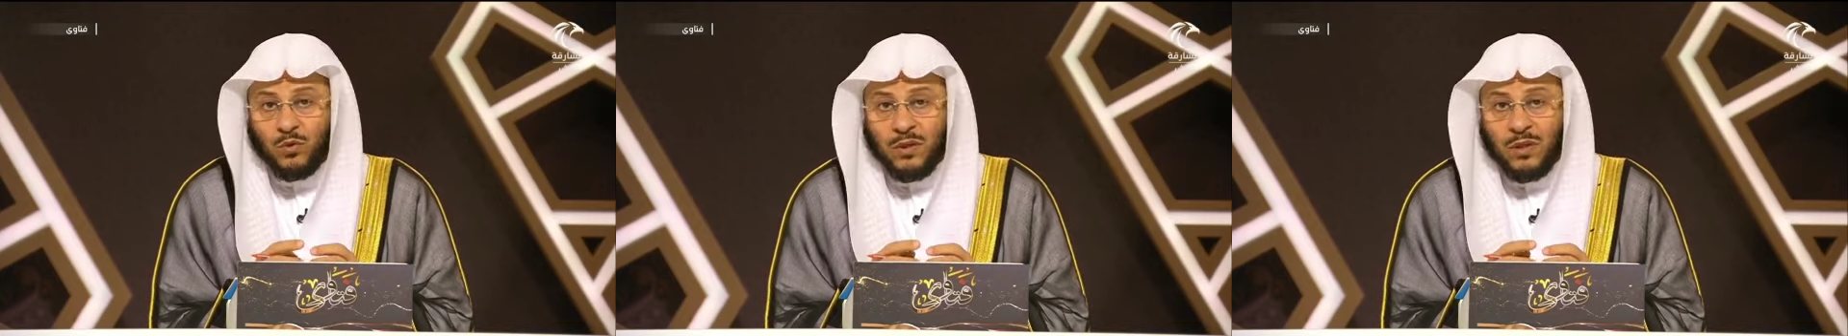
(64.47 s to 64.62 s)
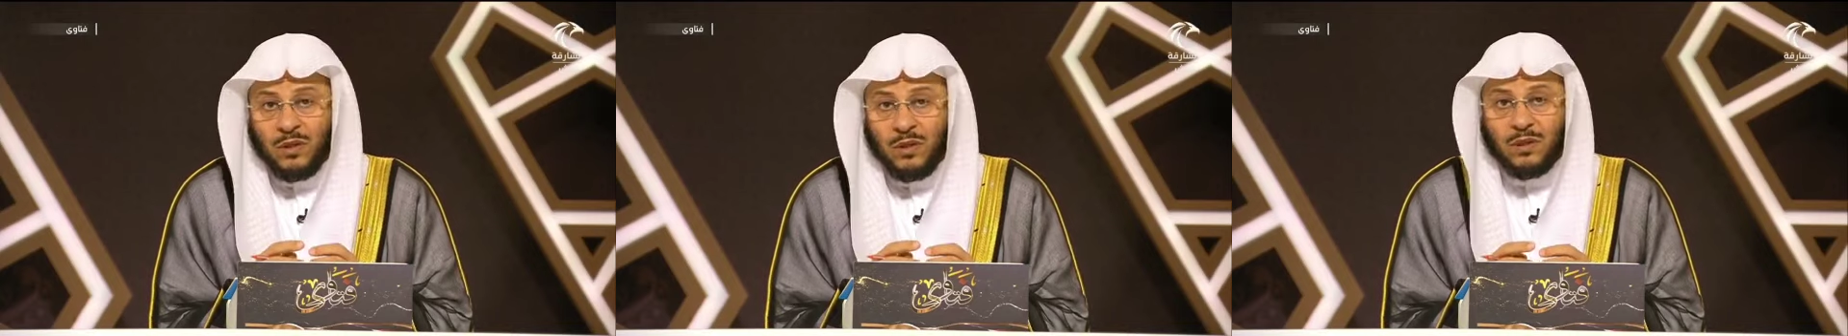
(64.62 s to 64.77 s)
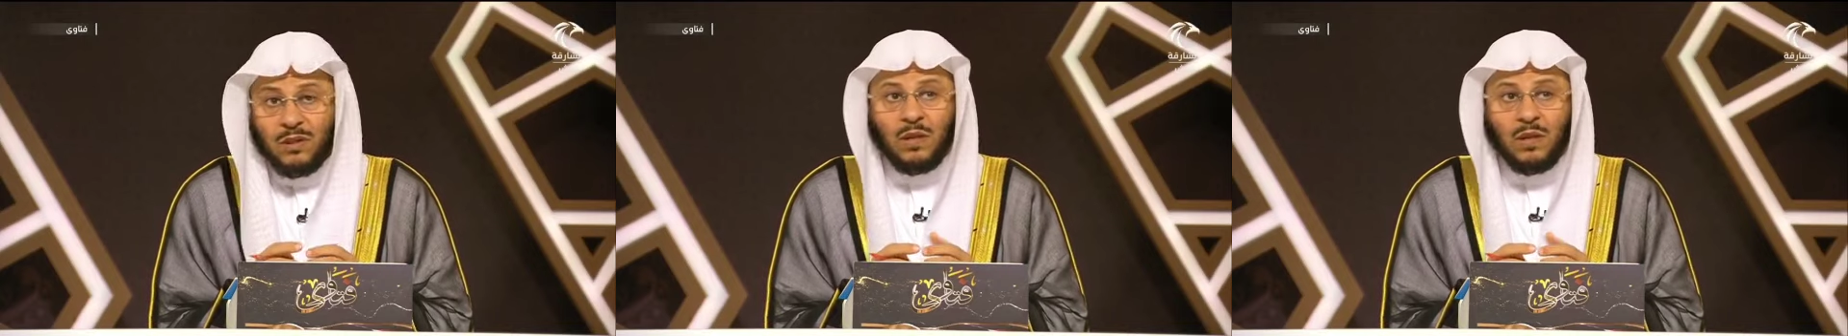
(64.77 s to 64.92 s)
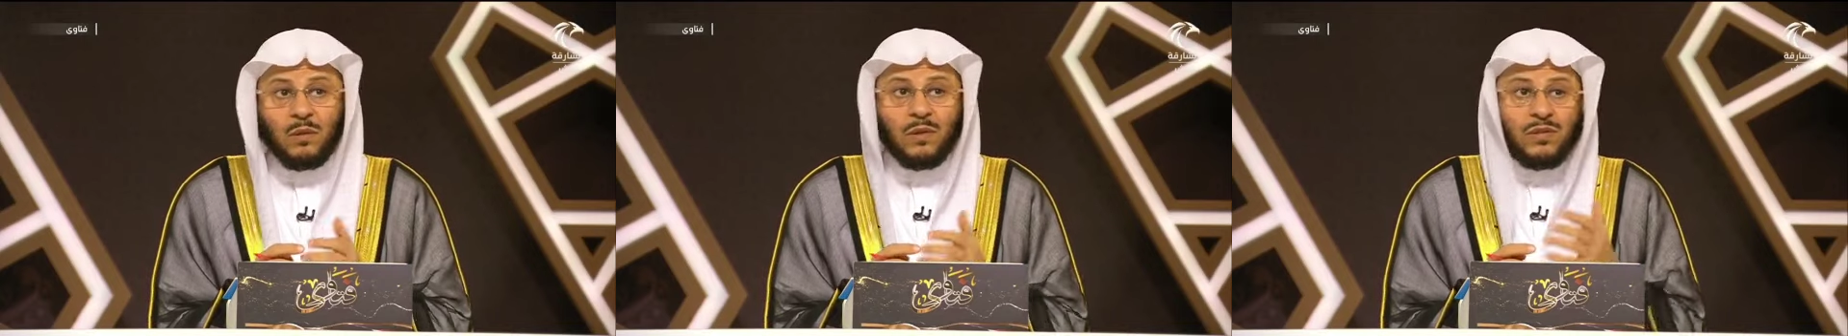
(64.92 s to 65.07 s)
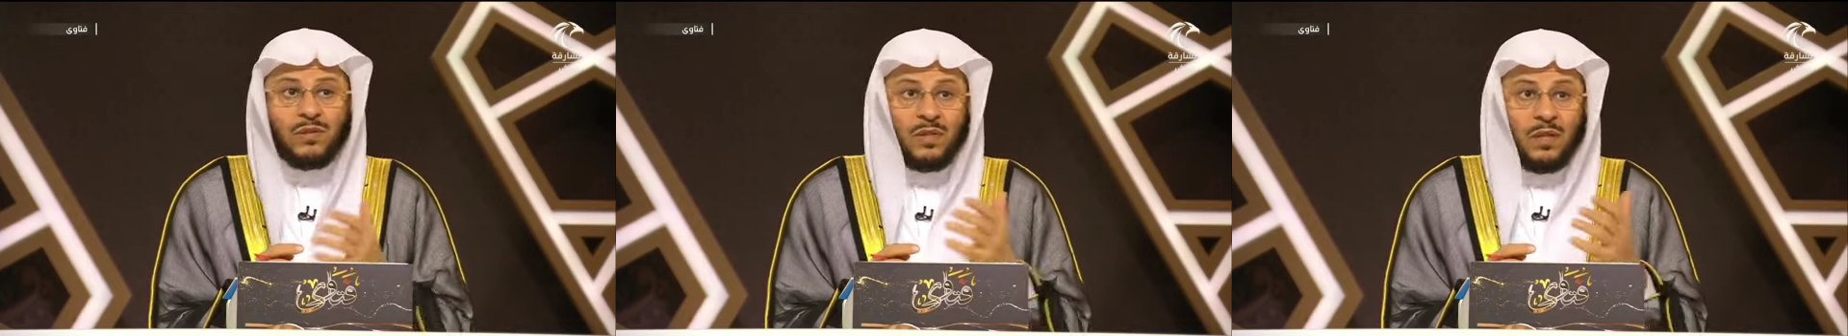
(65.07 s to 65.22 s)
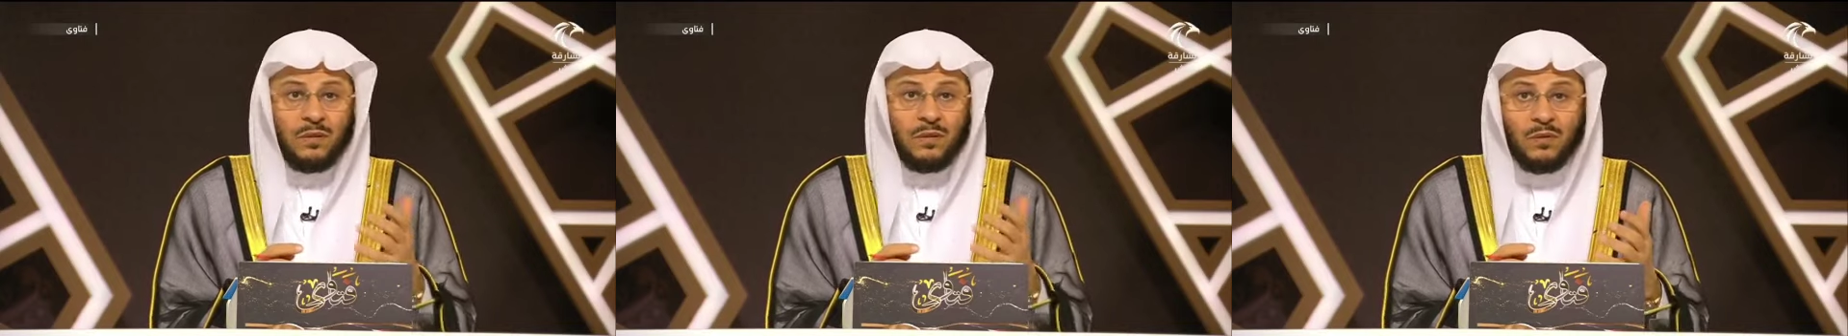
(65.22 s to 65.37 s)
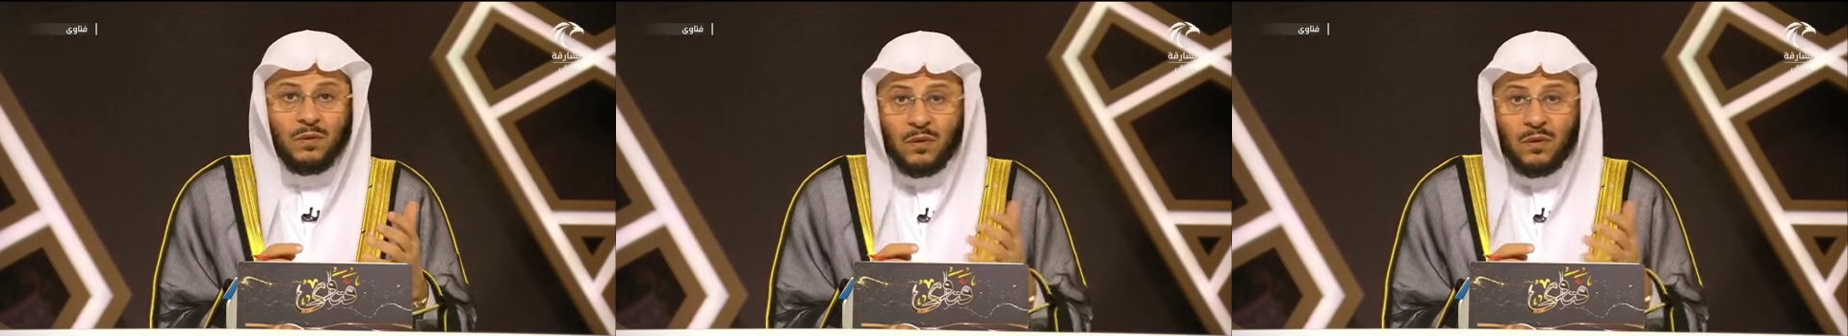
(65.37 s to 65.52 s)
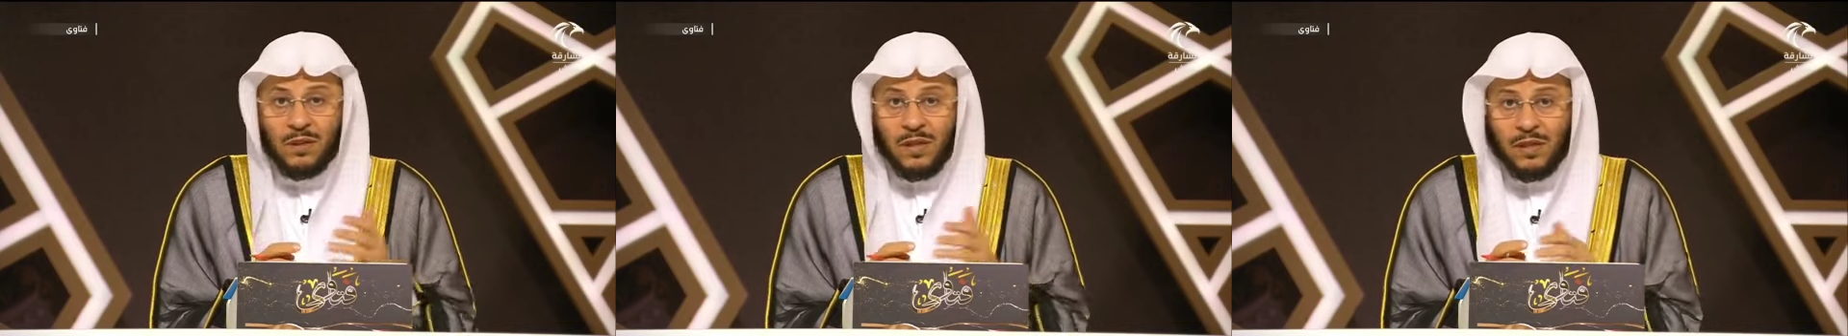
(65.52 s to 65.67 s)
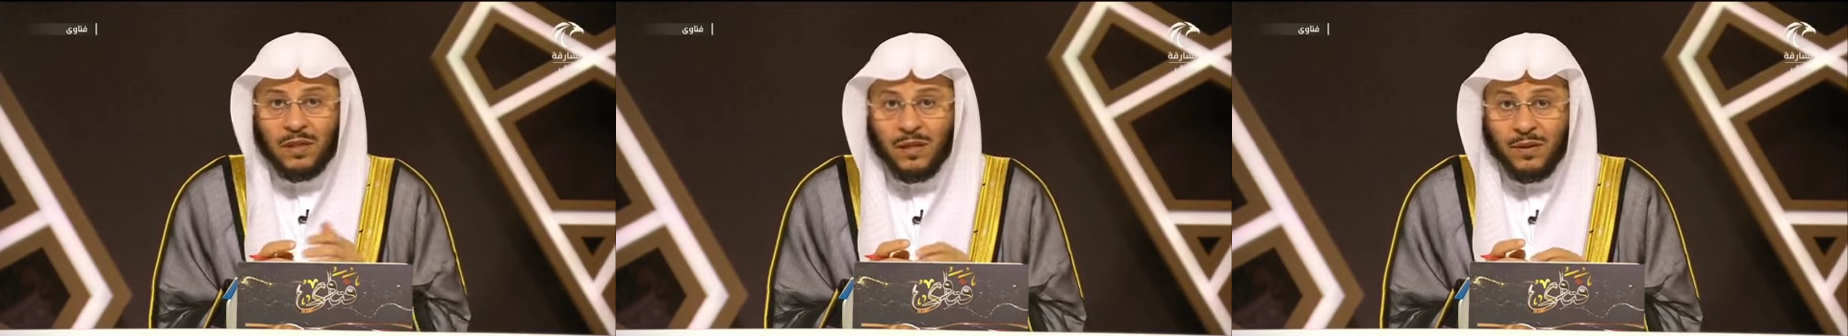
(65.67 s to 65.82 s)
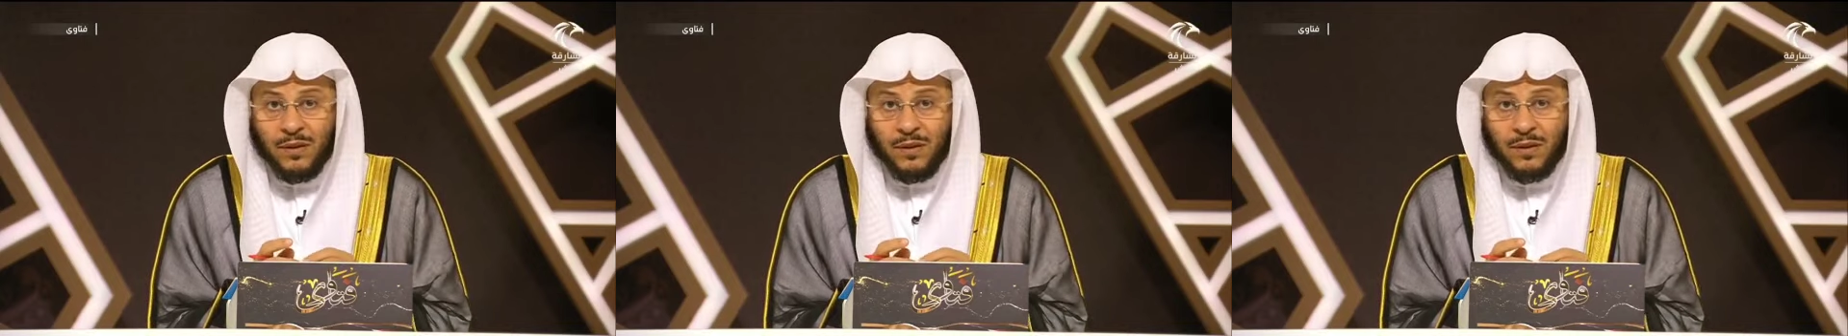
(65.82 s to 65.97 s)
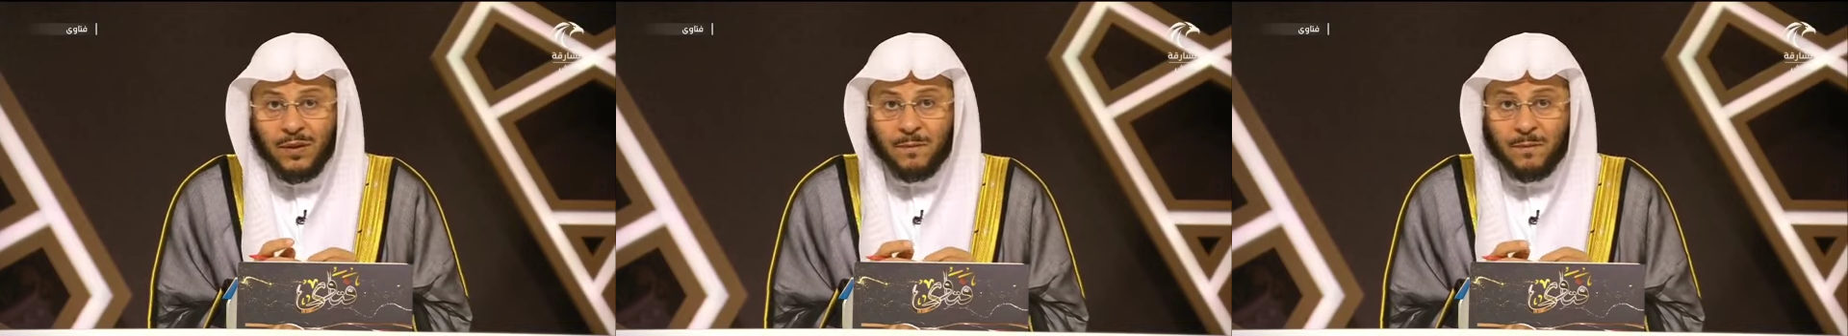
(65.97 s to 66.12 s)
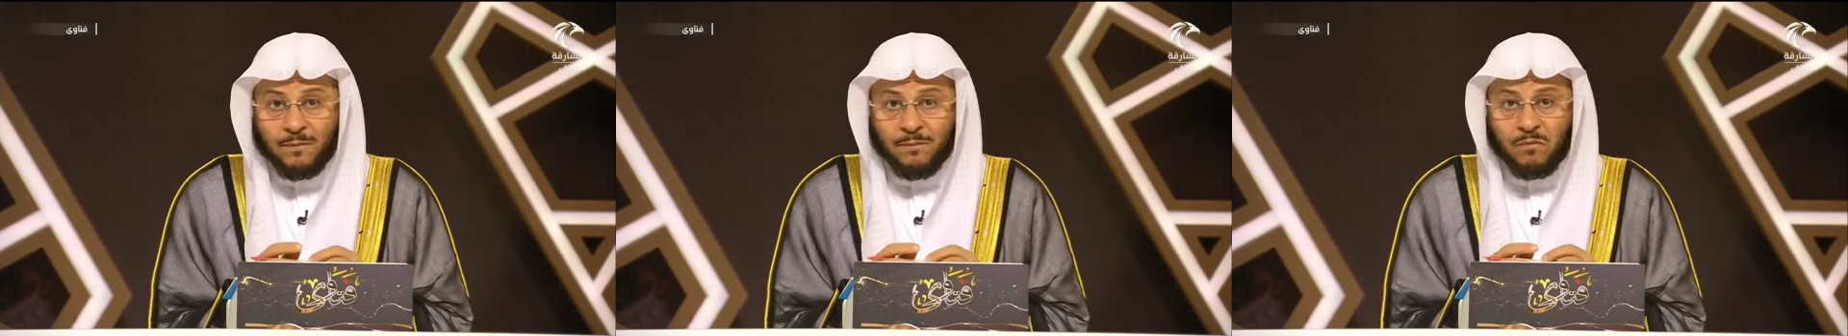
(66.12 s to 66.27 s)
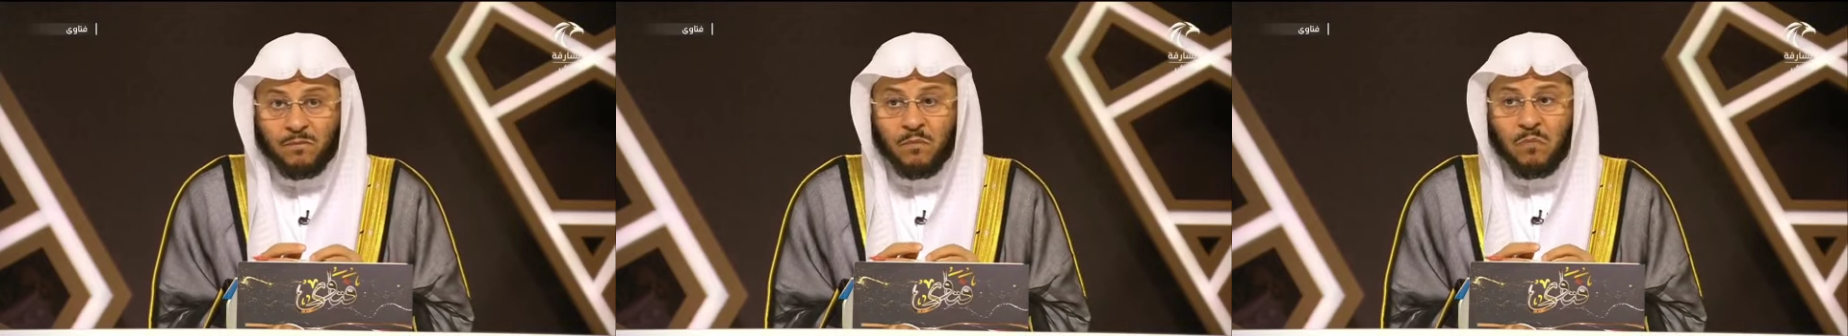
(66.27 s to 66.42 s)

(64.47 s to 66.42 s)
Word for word: اليه او استغفر الله العظيم